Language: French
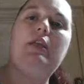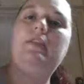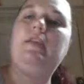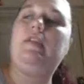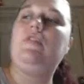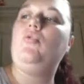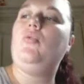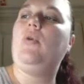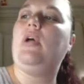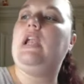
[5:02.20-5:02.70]

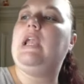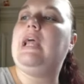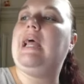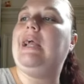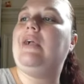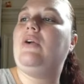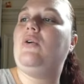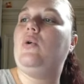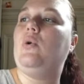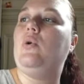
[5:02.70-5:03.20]
des toiles
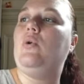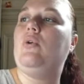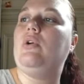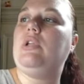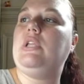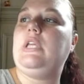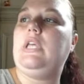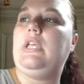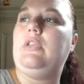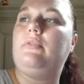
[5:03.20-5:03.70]
à
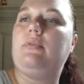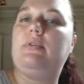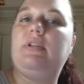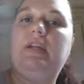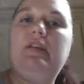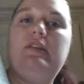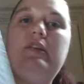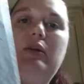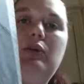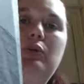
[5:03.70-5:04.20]
colorier, donc
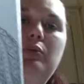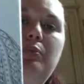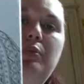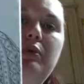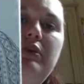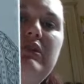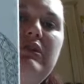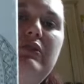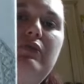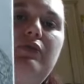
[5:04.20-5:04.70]
là c'est le petit